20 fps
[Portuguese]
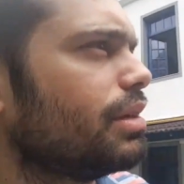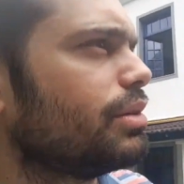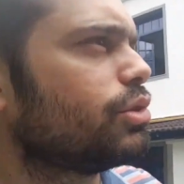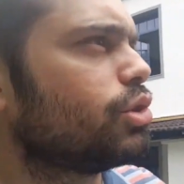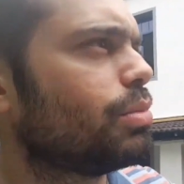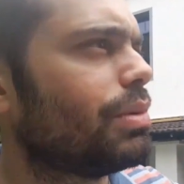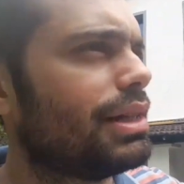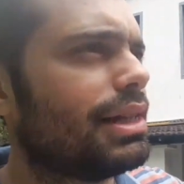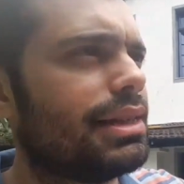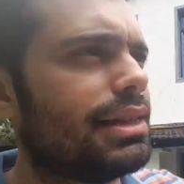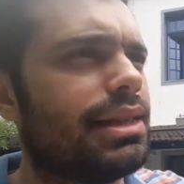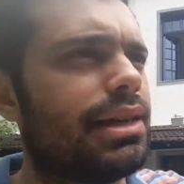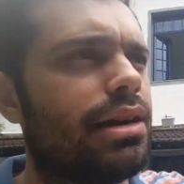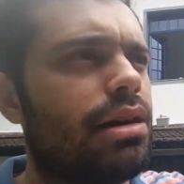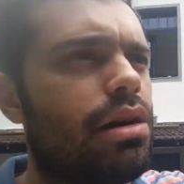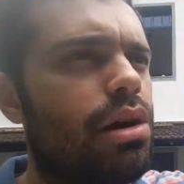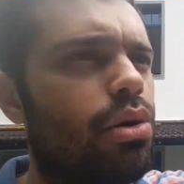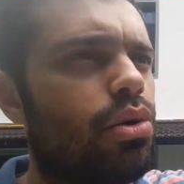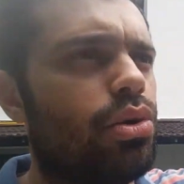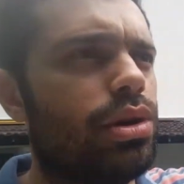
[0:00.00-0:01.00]
de uma
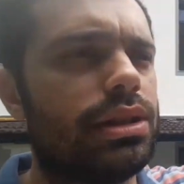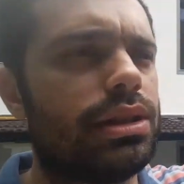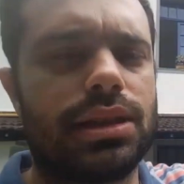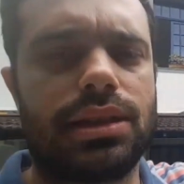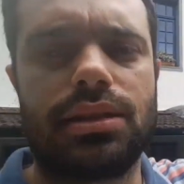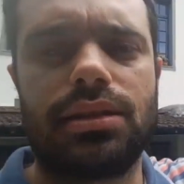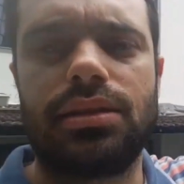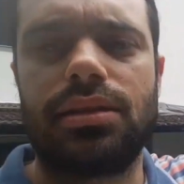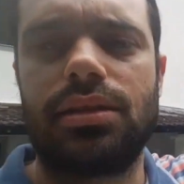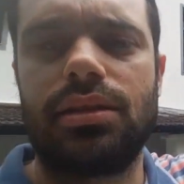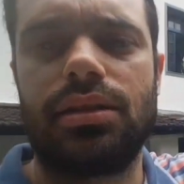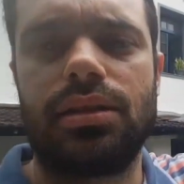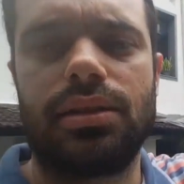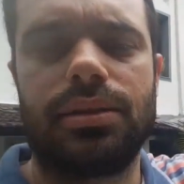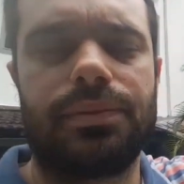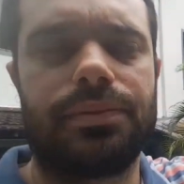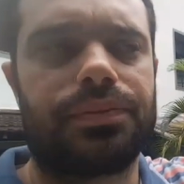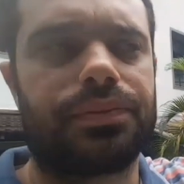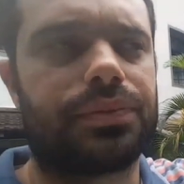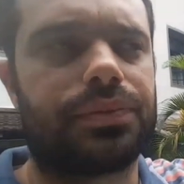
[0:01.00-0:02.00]
lateral a outra,
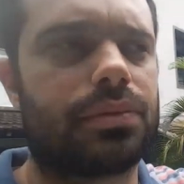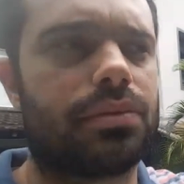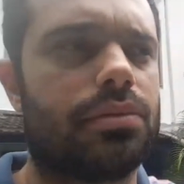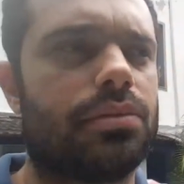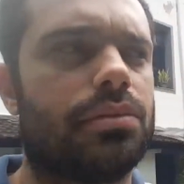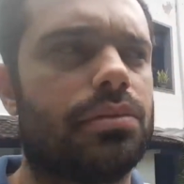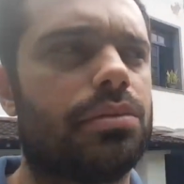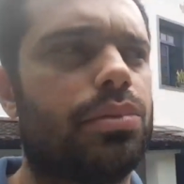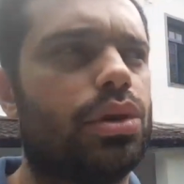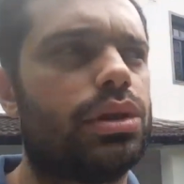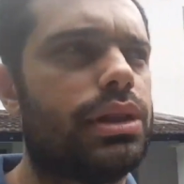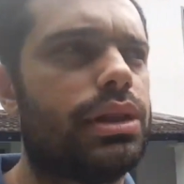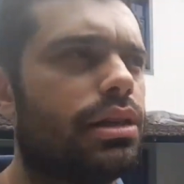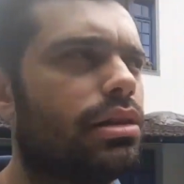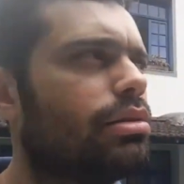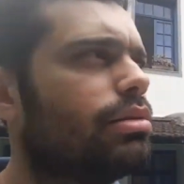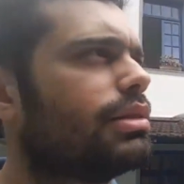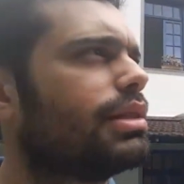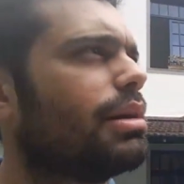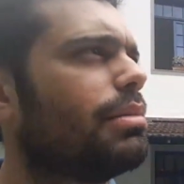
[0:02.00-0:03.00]

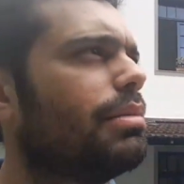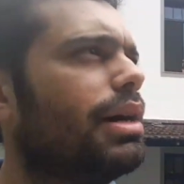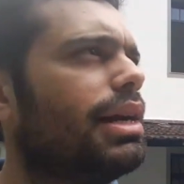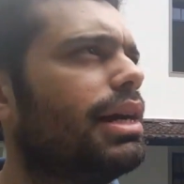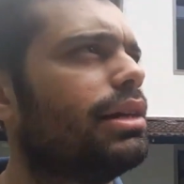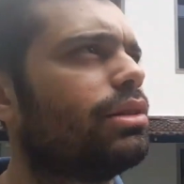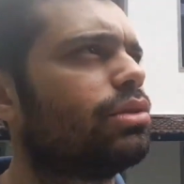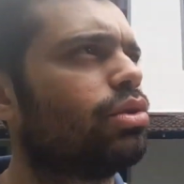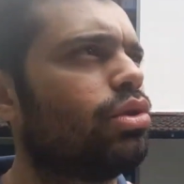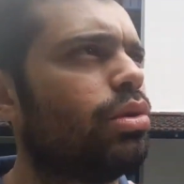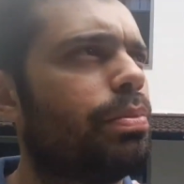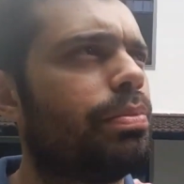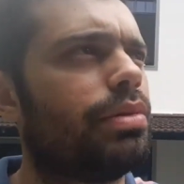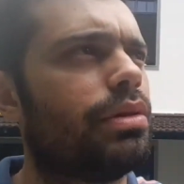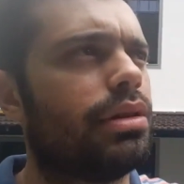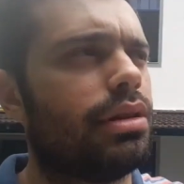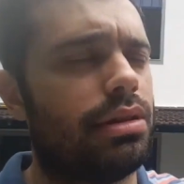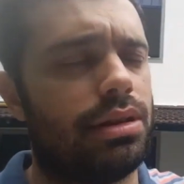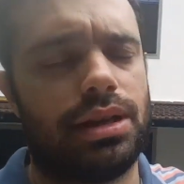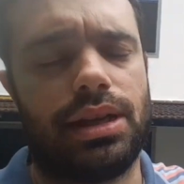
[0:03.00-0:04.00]
podendo trabalhar em todo
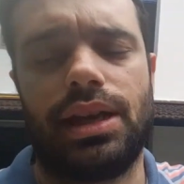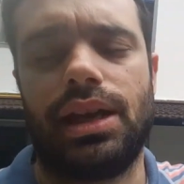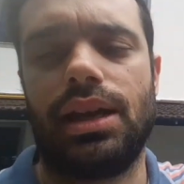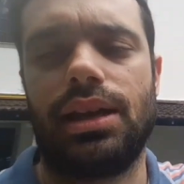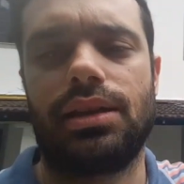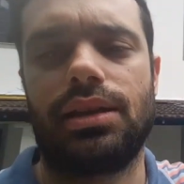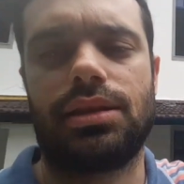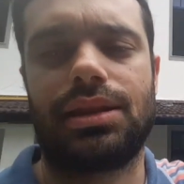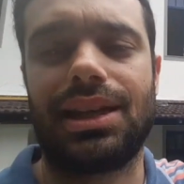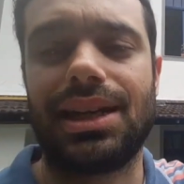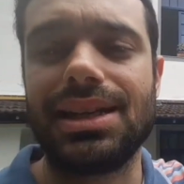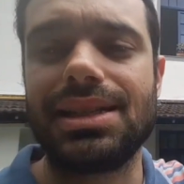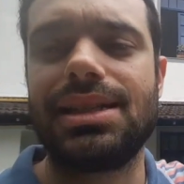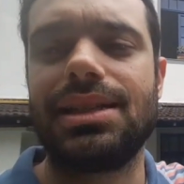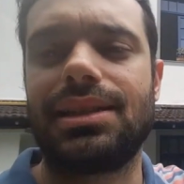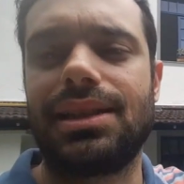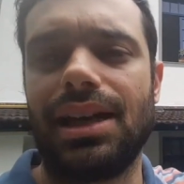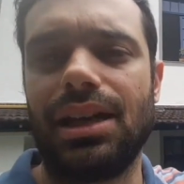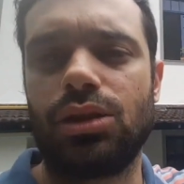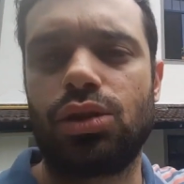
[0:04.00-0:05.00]

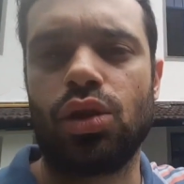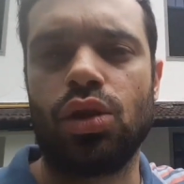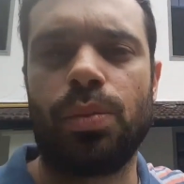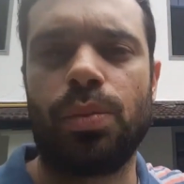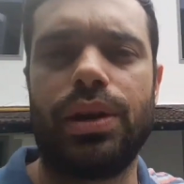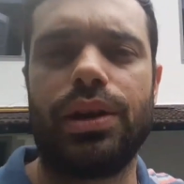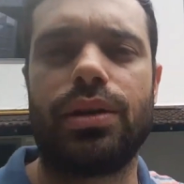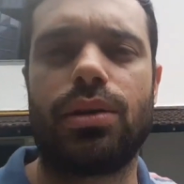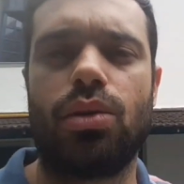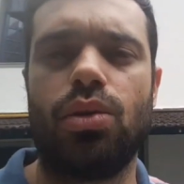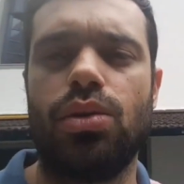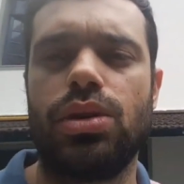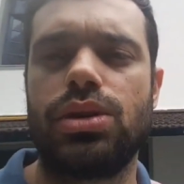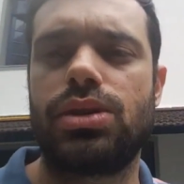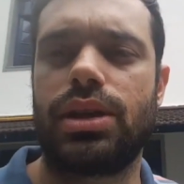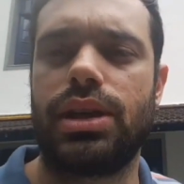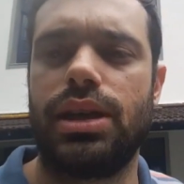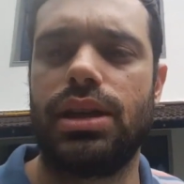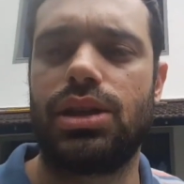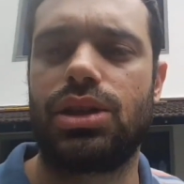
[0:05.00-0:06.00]
transitar em todo o
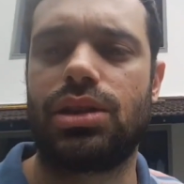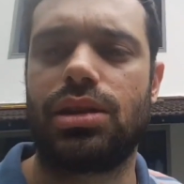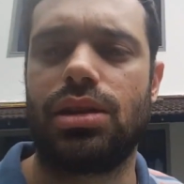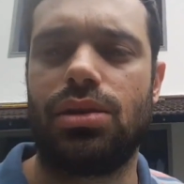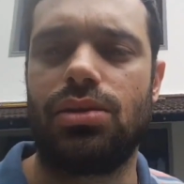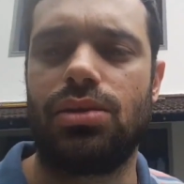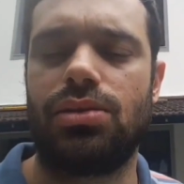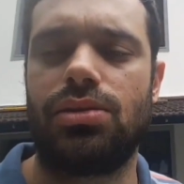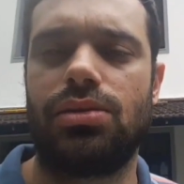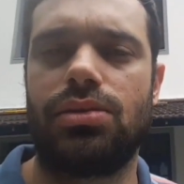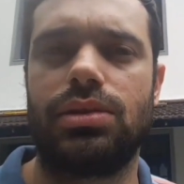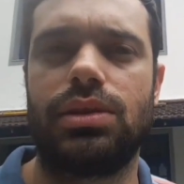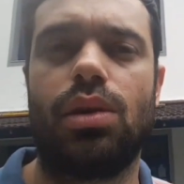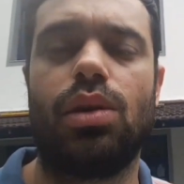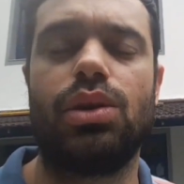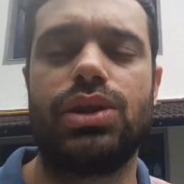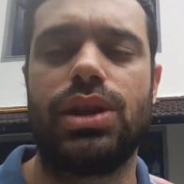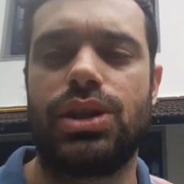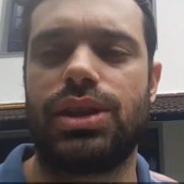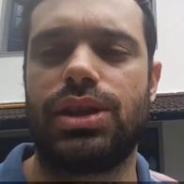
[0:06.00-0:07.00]
percurso que eles estão, da
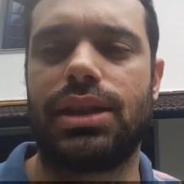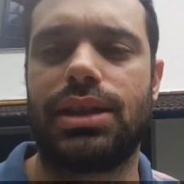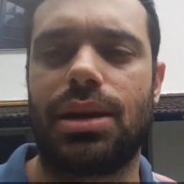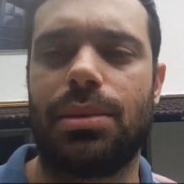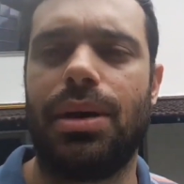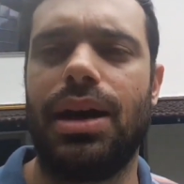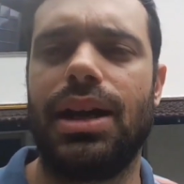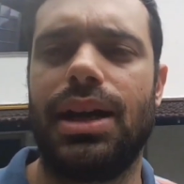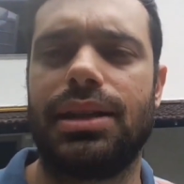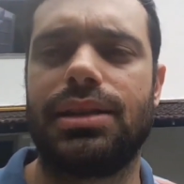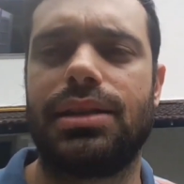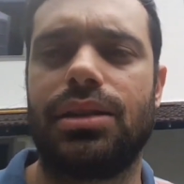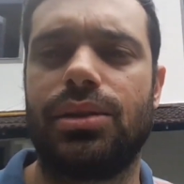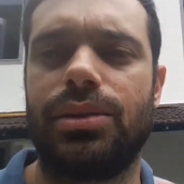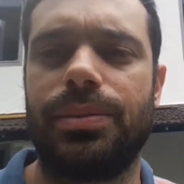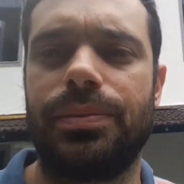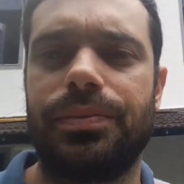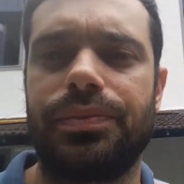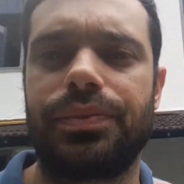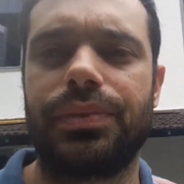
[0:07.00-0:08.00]
onde eles têm que trabalhar,
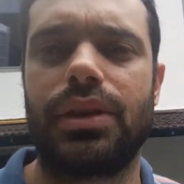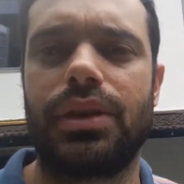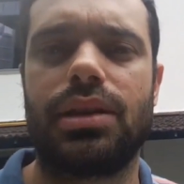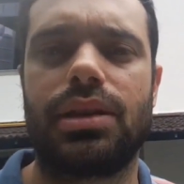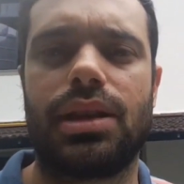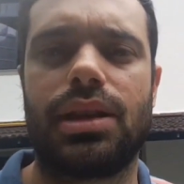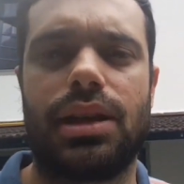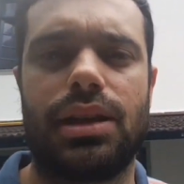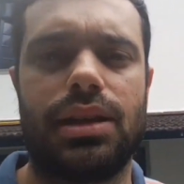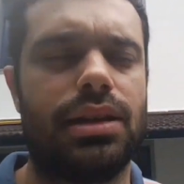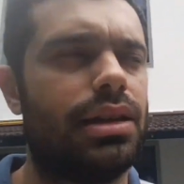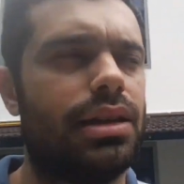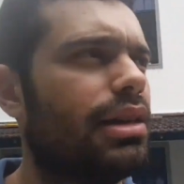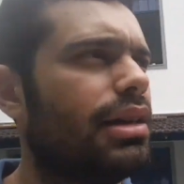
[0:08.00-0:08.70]
entendeu? Tá?